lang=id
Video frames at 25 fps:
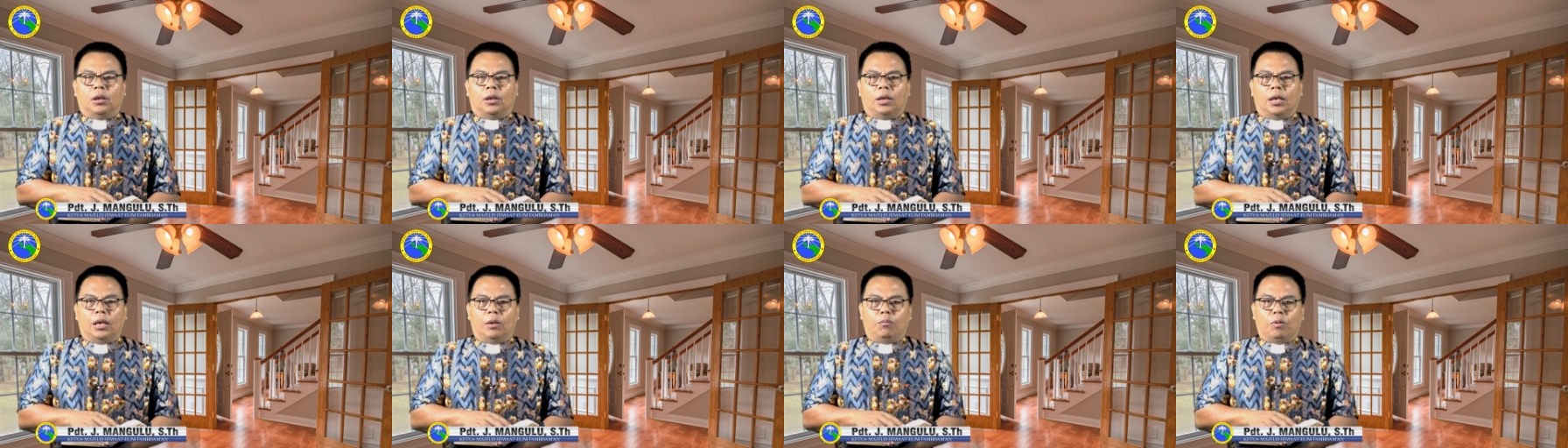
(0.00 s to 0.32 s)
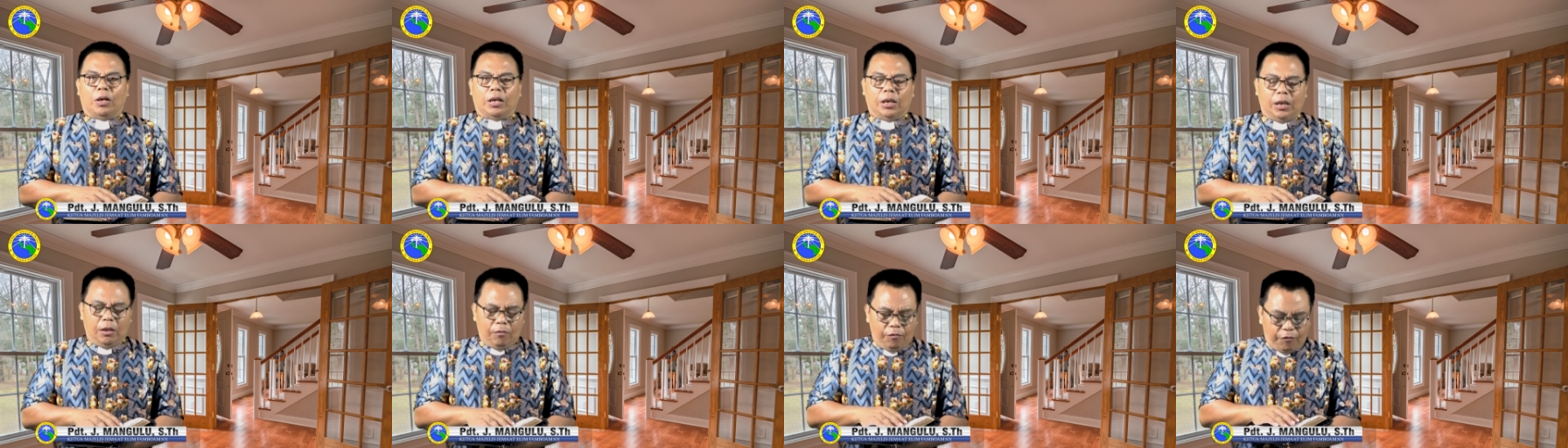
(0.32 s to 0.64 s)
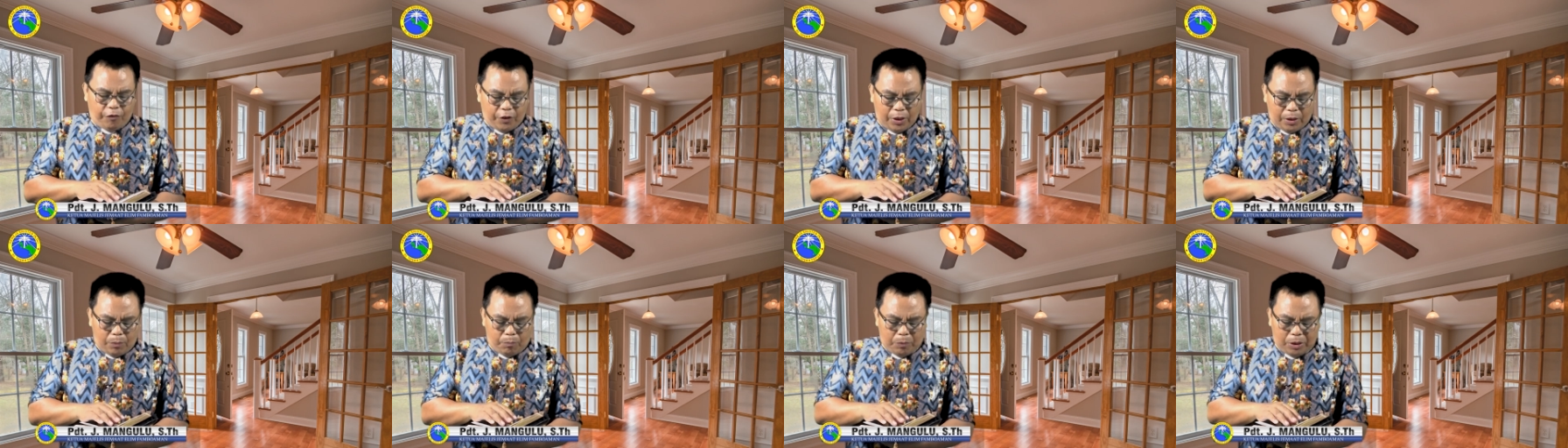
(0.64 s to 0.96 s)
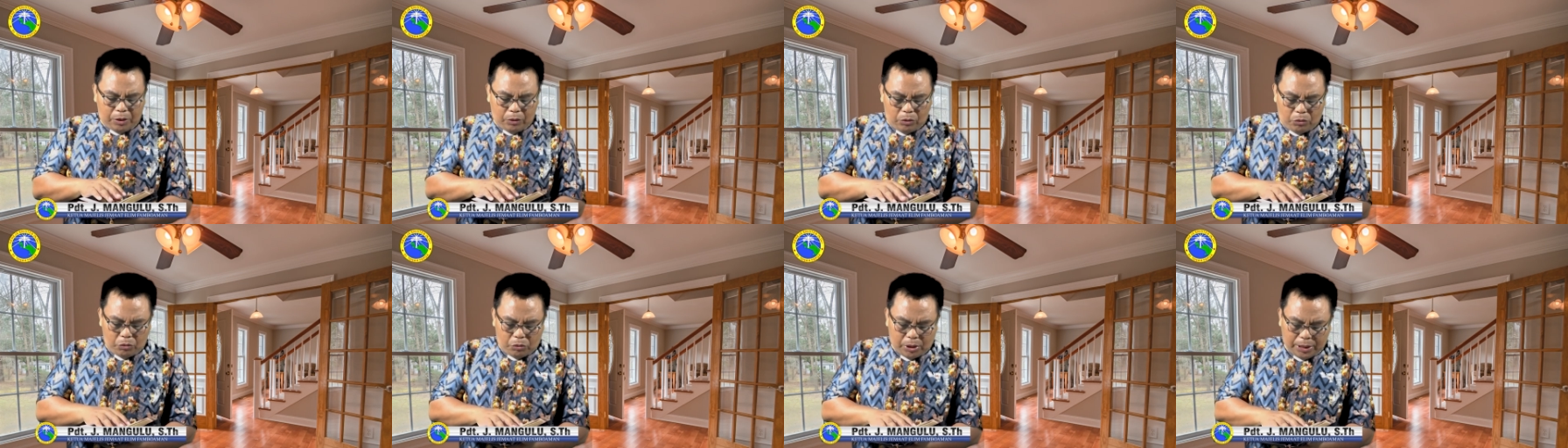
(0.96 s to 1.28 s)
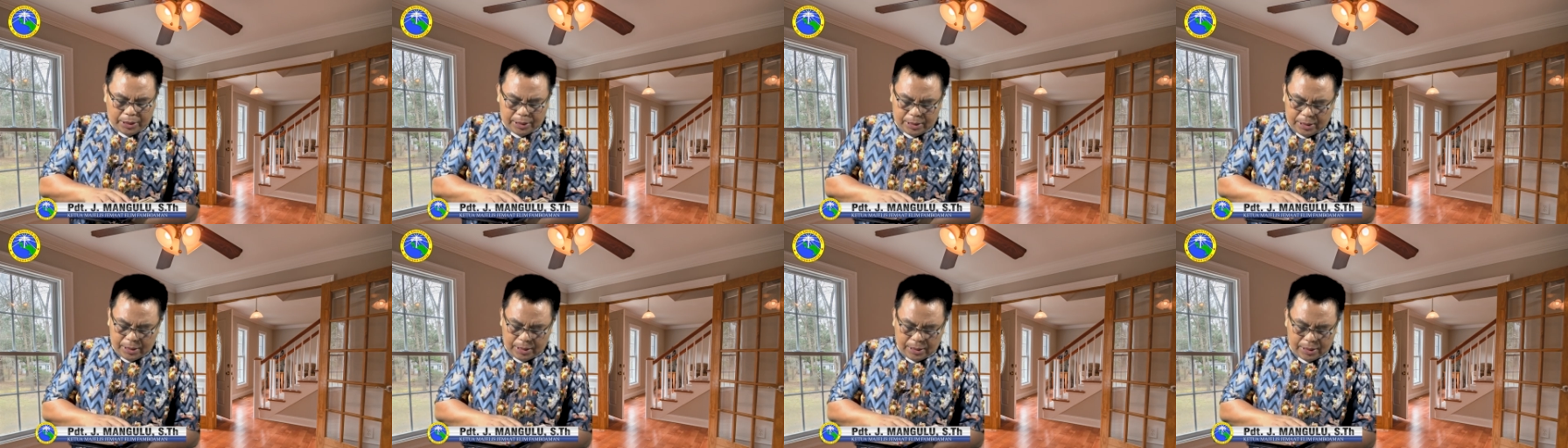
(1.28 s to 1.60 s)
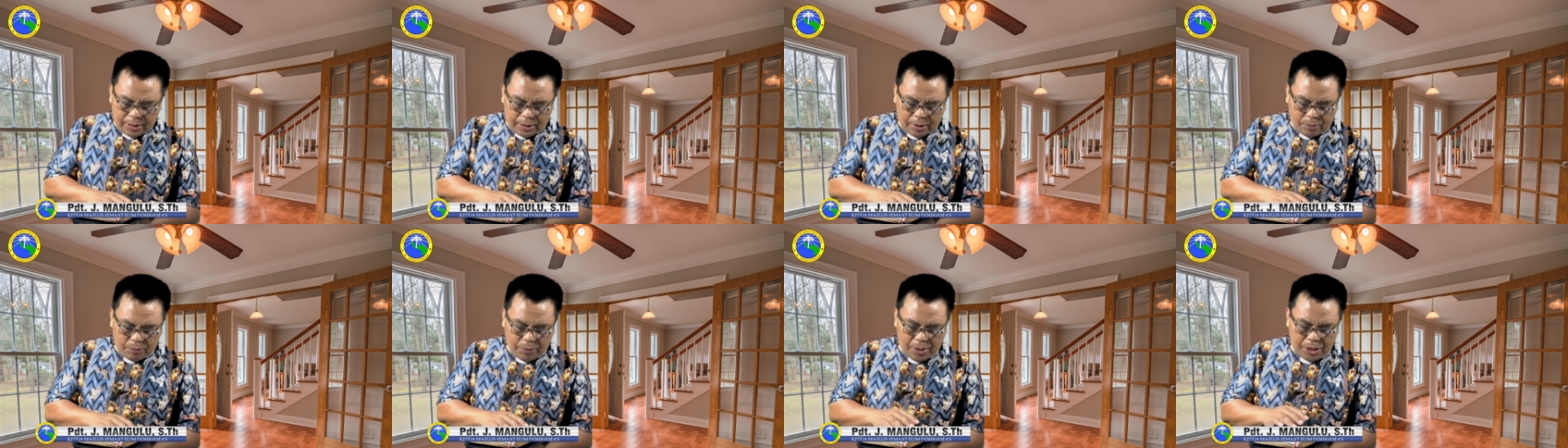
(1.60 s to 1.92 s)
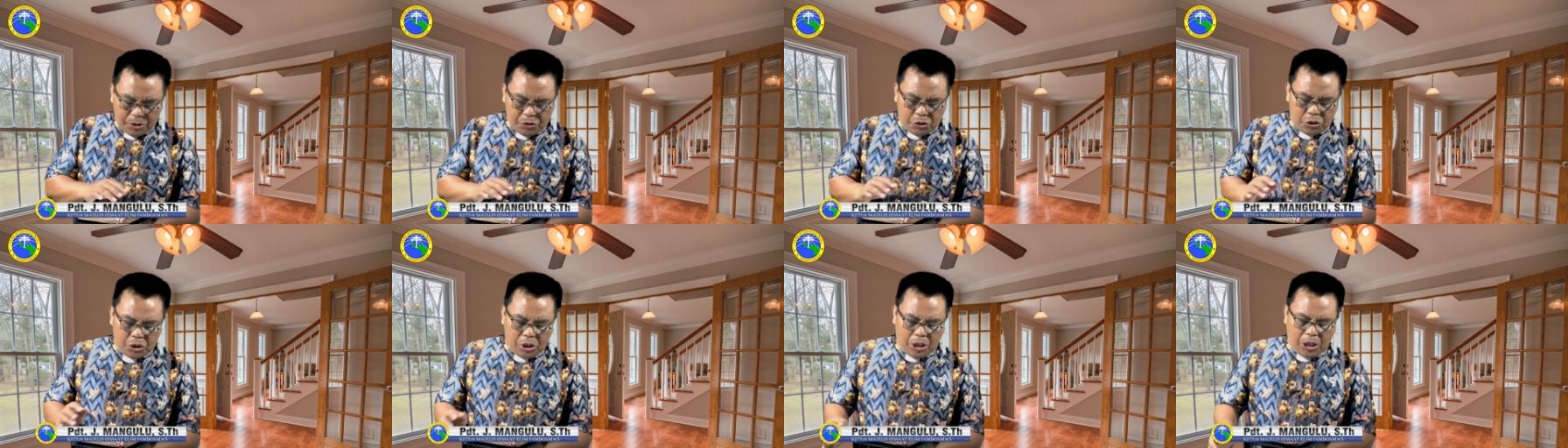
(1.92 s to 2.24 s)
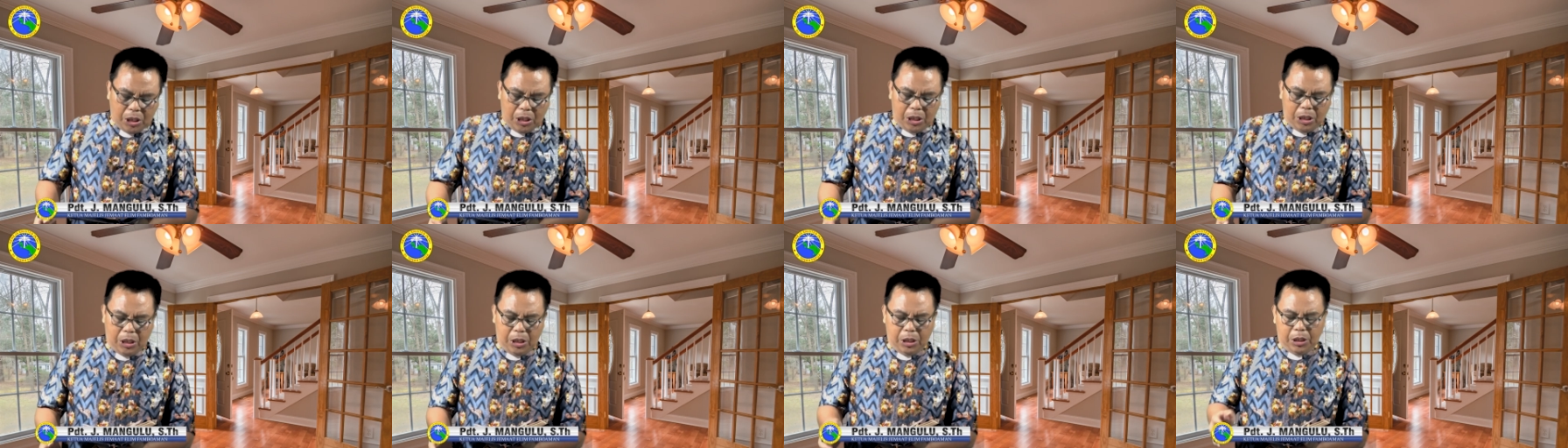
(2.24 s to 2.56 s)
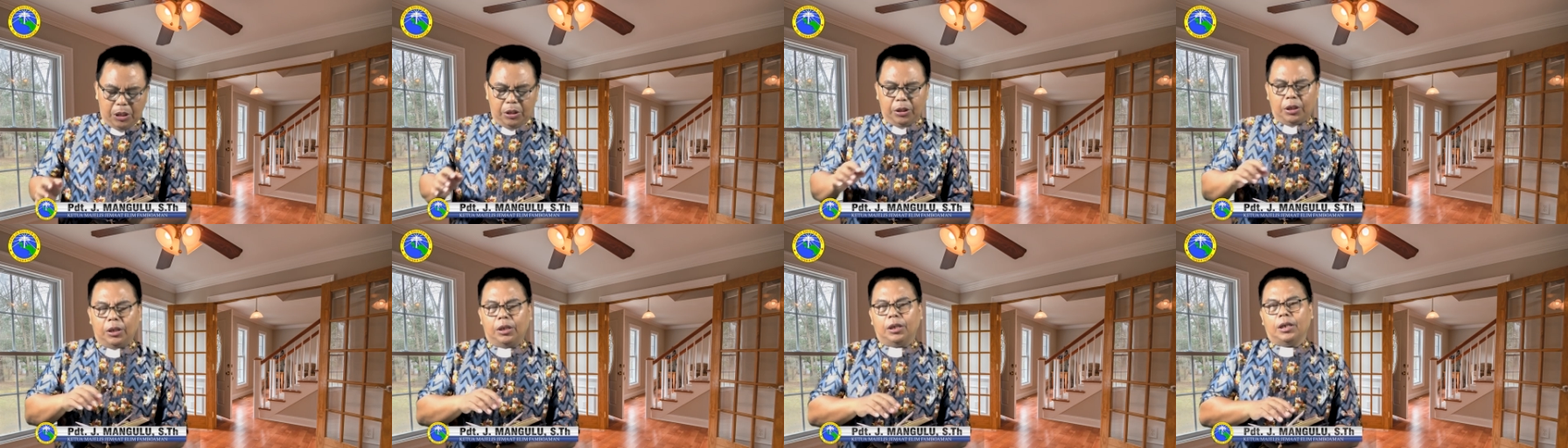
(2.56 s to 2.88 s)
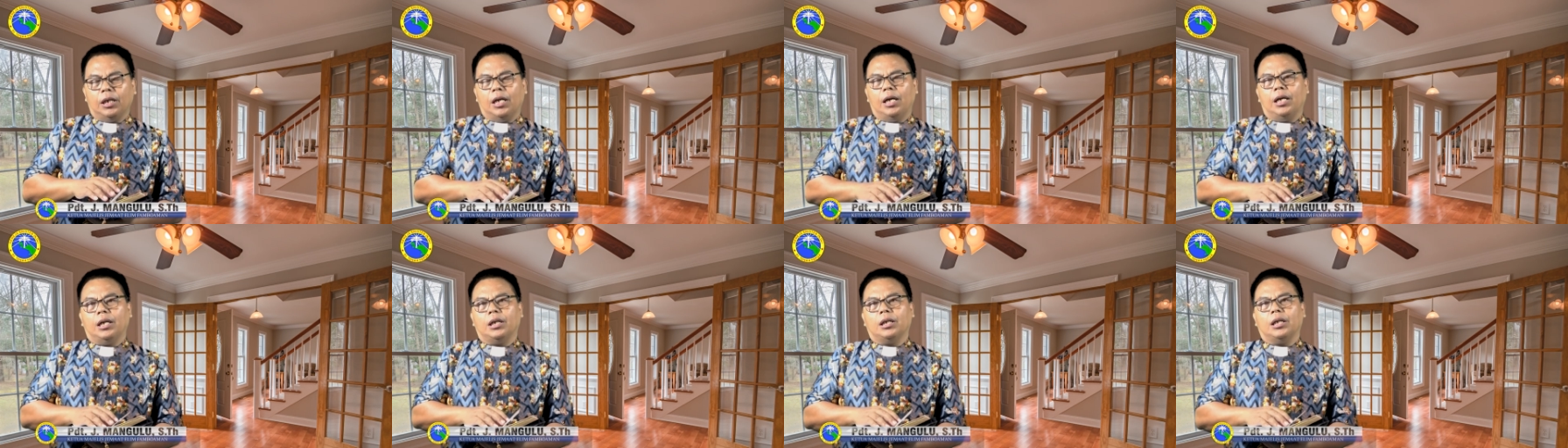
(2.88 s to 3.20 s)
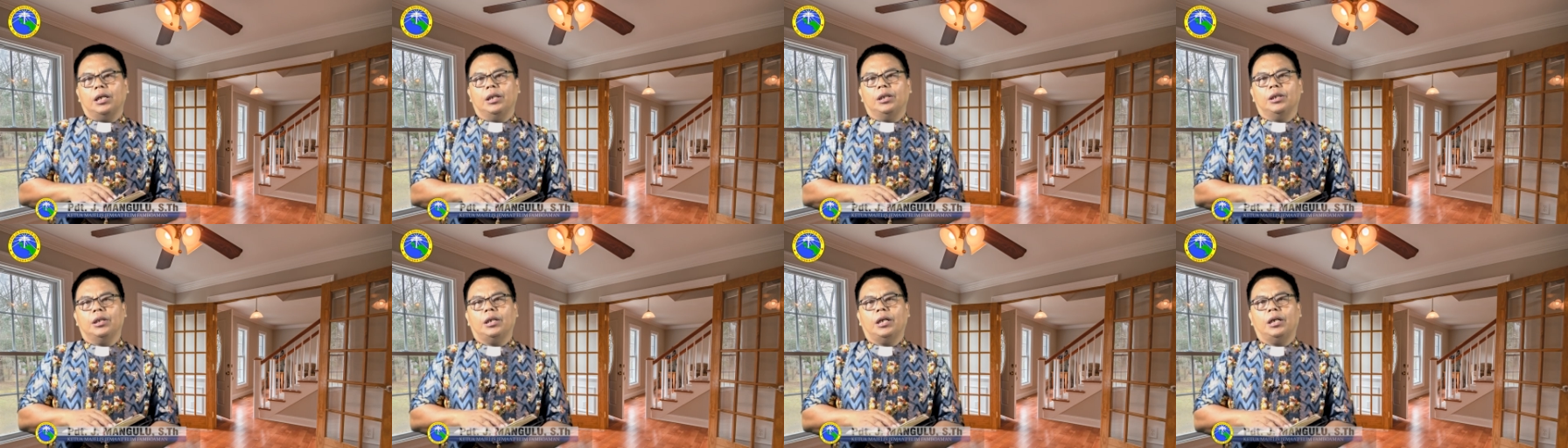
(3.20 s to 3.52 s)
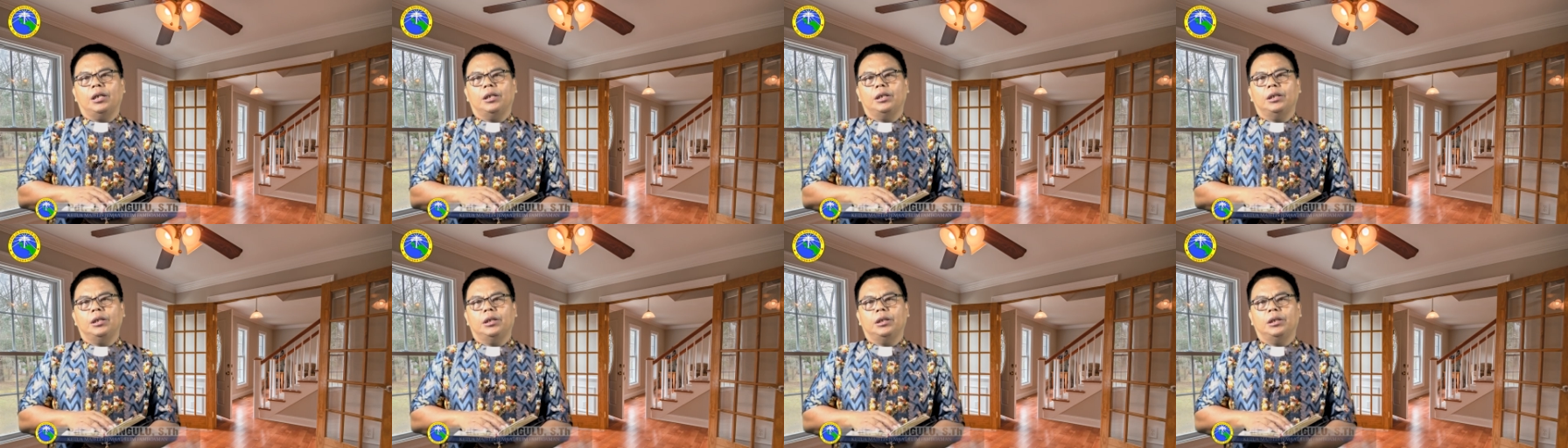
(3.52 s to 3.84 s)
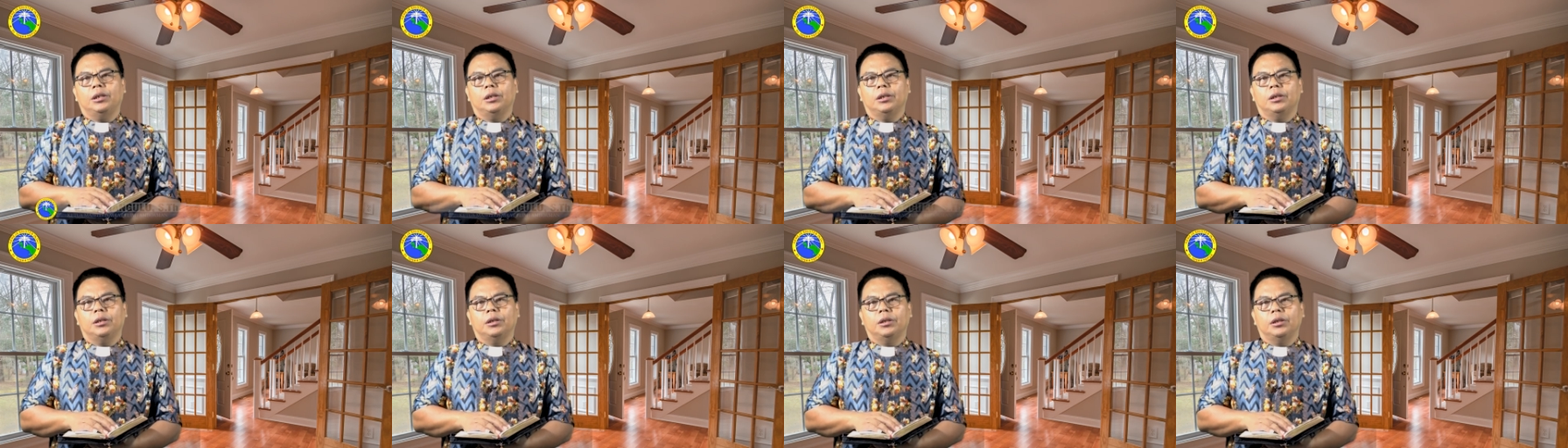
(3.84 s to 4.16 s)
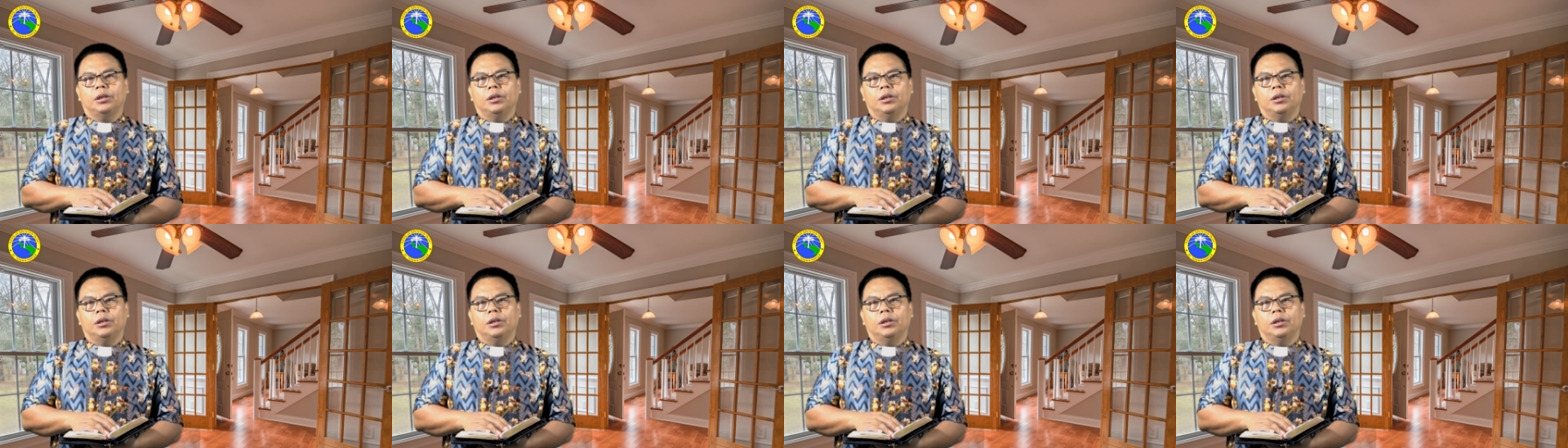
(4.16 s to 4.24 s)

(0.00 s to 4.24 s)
Dari bagian firman Tuhan yang kita baca, kita dengarkan tadi